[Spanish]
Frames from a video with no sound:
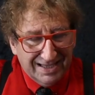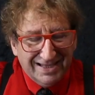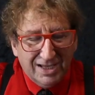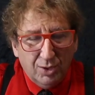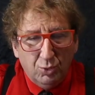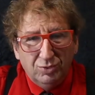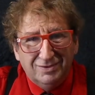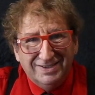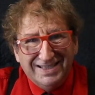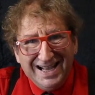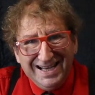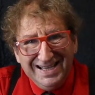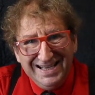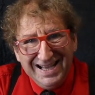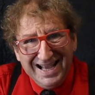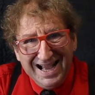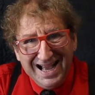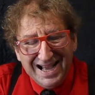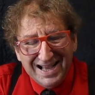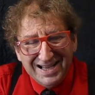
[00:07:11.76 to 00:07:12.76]
¿te
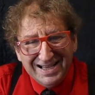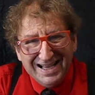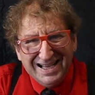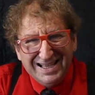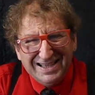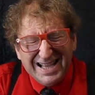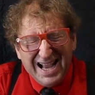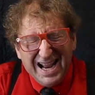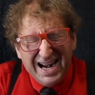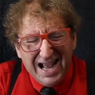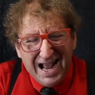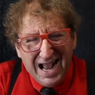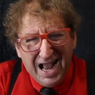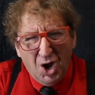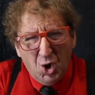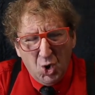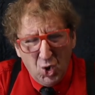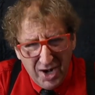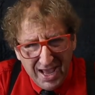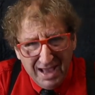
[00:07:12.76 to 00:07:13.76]
gustaría estar
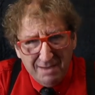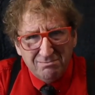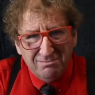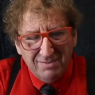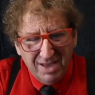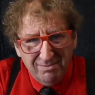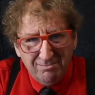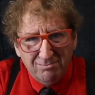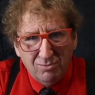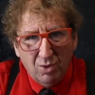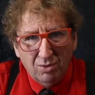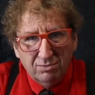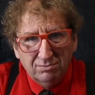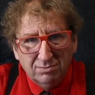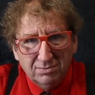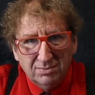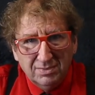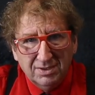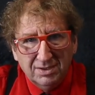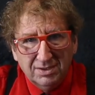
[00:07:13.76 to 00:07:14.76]
ahora mismo
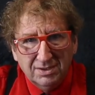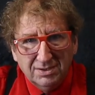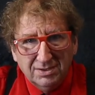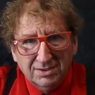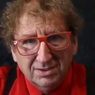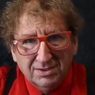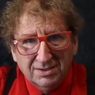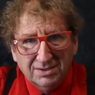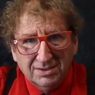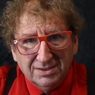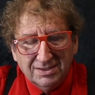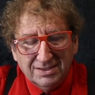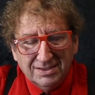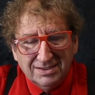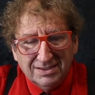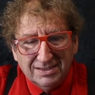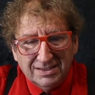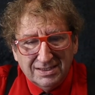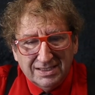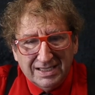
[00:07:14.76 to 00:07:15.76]

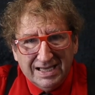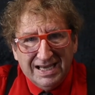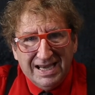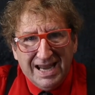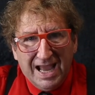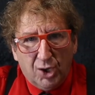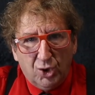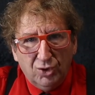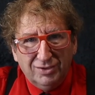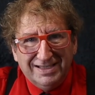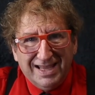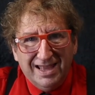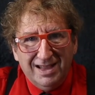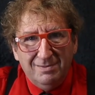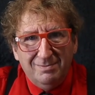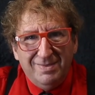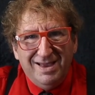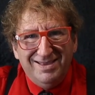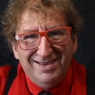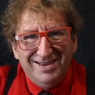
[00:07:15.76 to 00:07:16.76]
en la costa
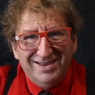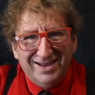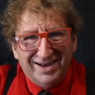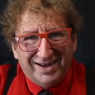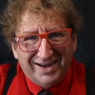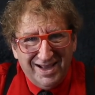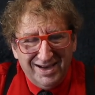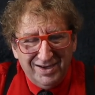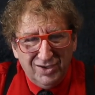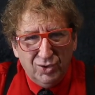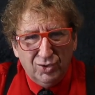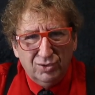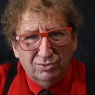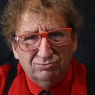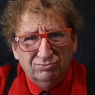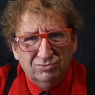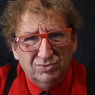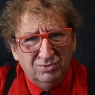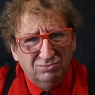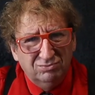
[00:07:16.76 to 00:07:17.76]
del Mediterráneo,